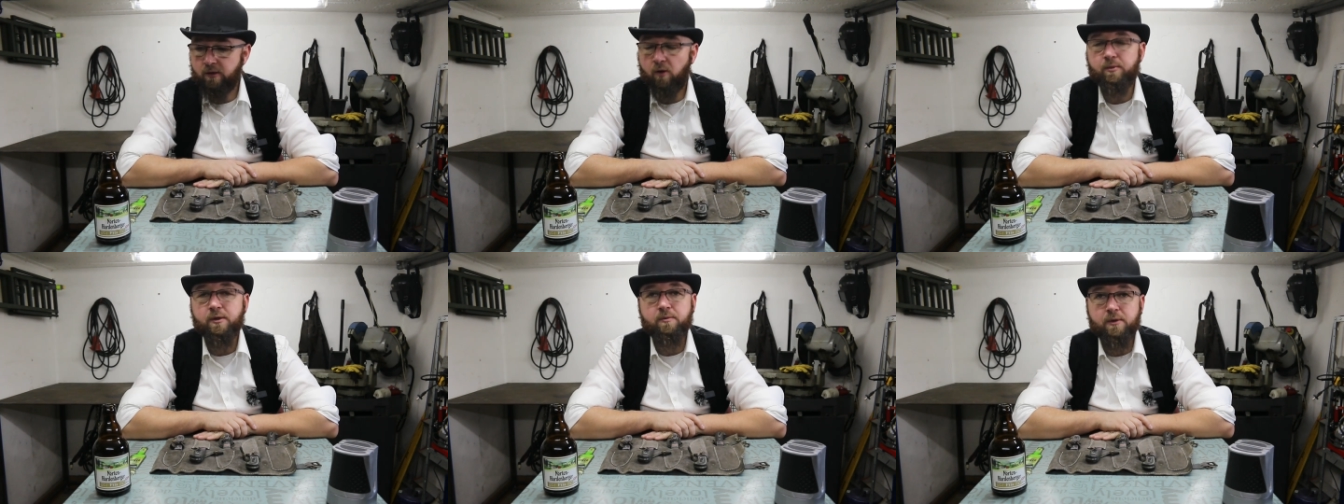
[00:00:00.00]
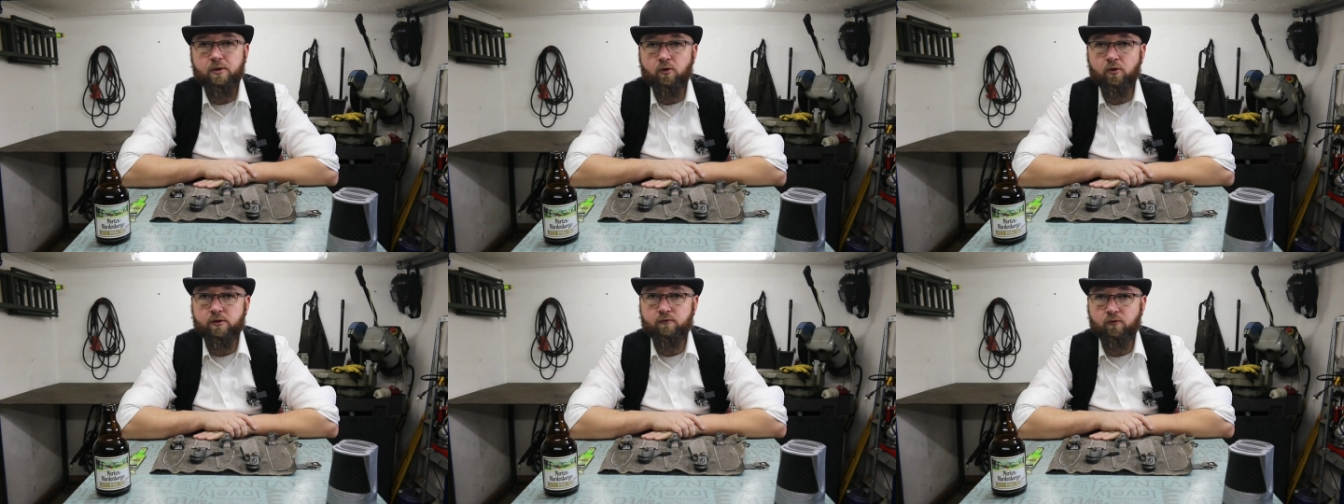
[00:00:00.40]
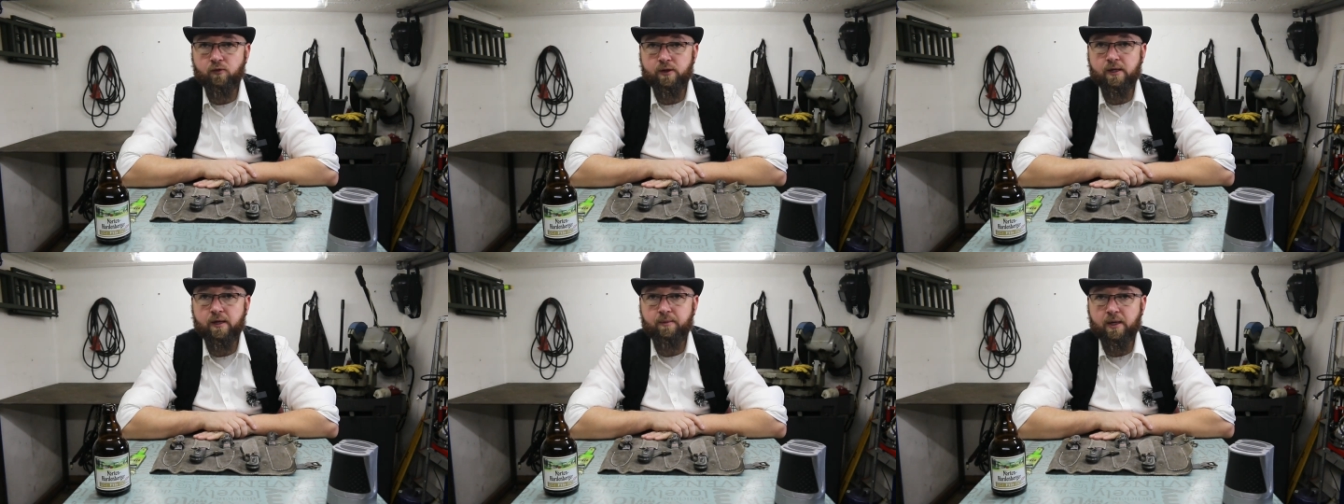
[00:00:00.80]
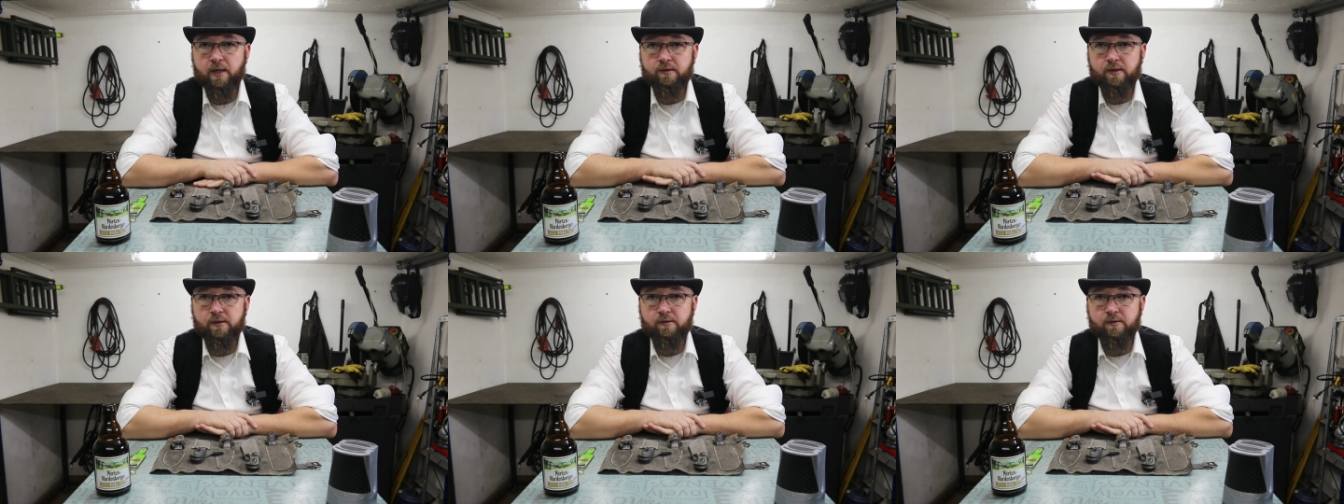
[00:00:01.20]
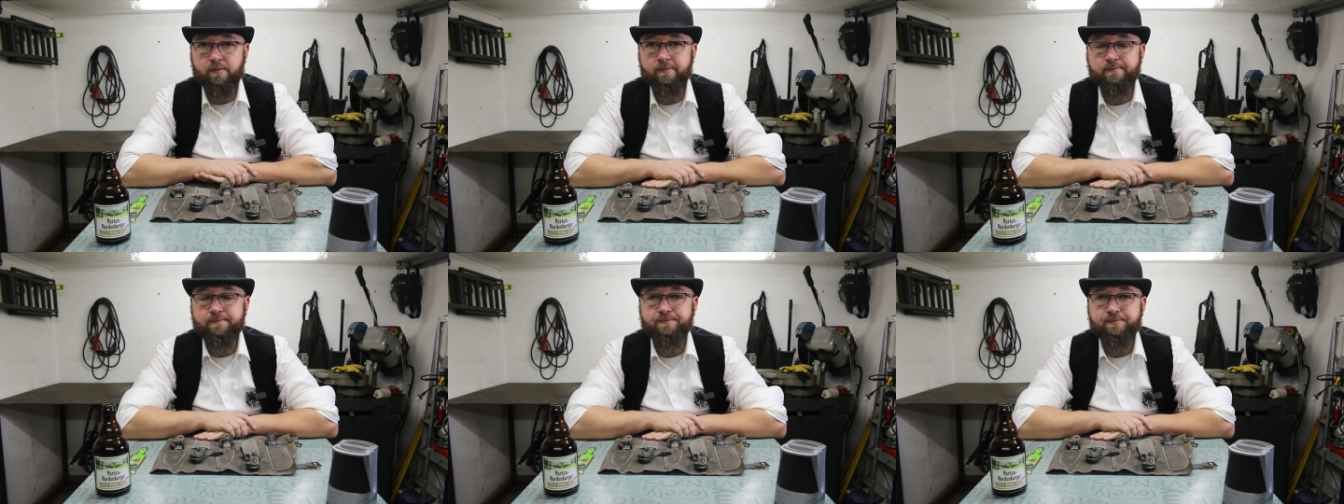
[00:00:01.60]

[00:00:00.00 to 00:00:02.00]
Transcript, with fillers: ob ich mich heute vor die Kamera setze.